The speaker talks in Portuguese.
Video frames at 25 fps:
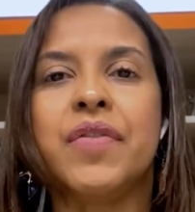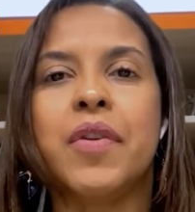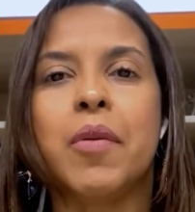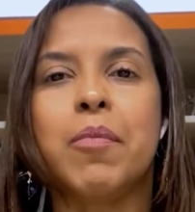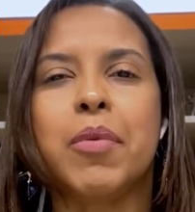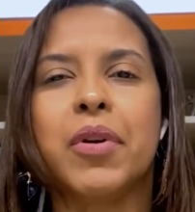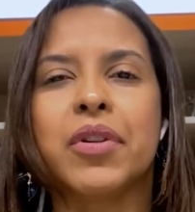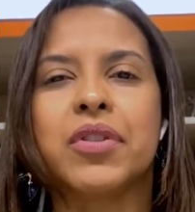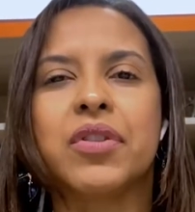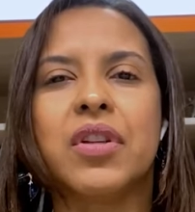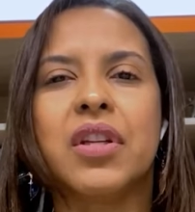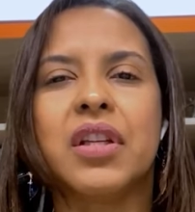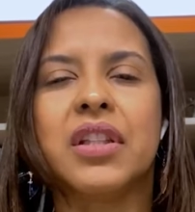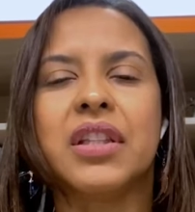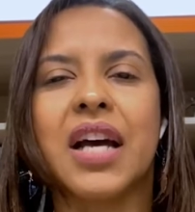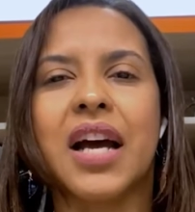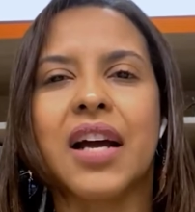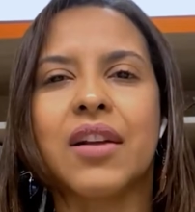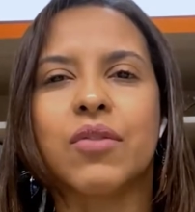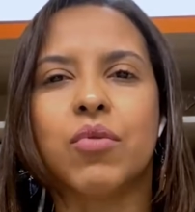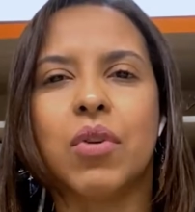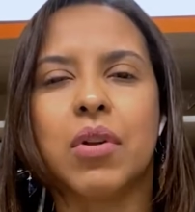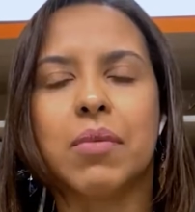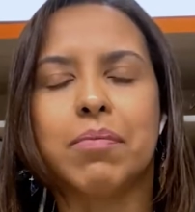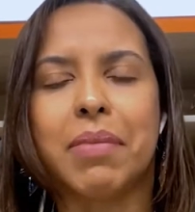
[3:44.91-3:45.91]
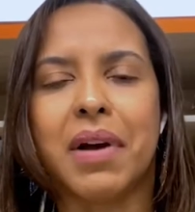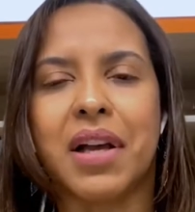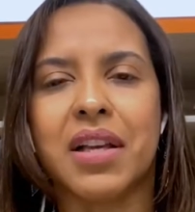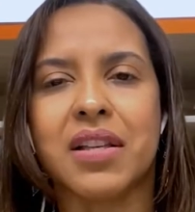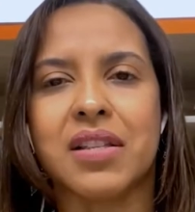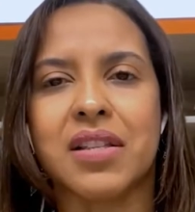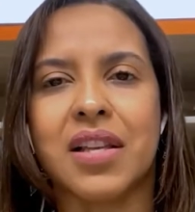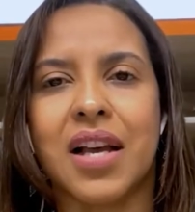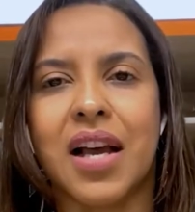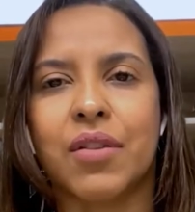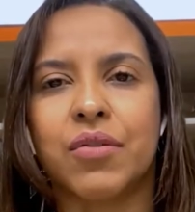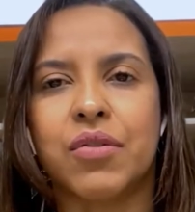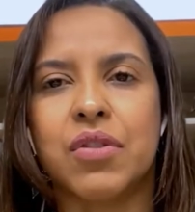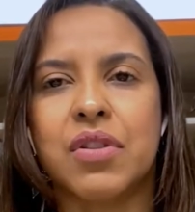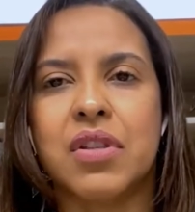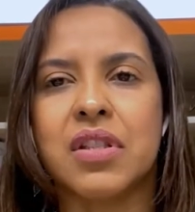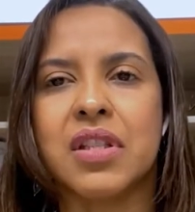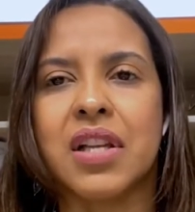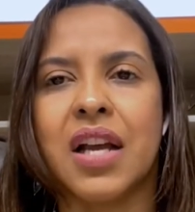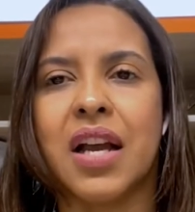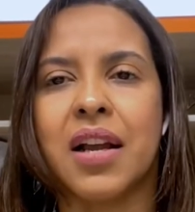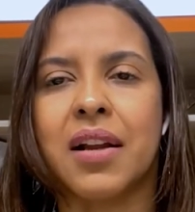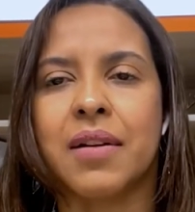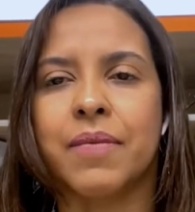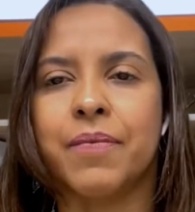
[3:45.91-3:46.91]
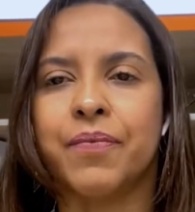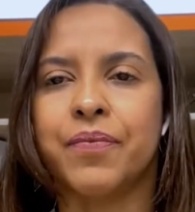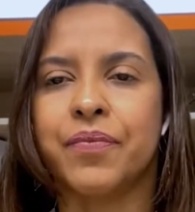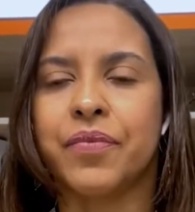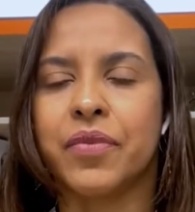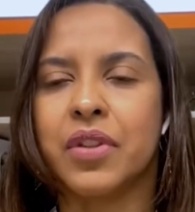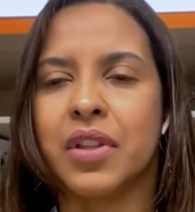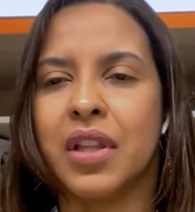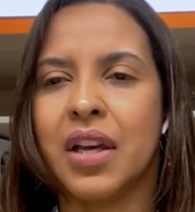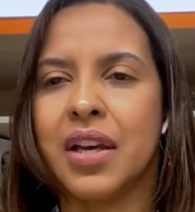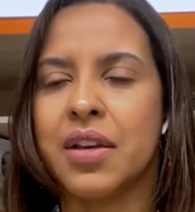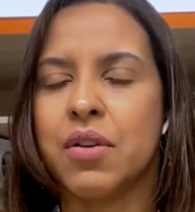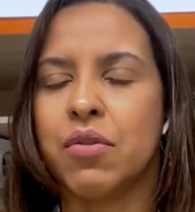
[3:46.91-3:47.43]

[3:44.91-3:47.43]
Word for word: Tive a oportunidade do ano passado de estar